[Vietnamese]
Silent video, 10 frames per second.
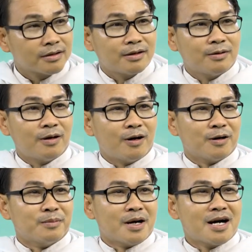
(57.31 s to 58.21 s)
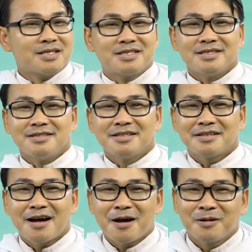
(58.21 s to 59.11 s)
Câu hỏi mà chị đưa
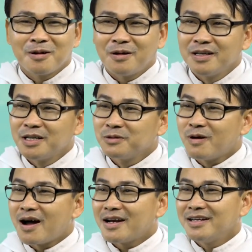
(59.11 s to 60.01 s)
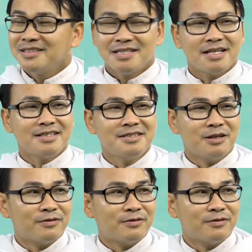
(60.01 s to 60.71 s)
ra nó liên quan đến nhiều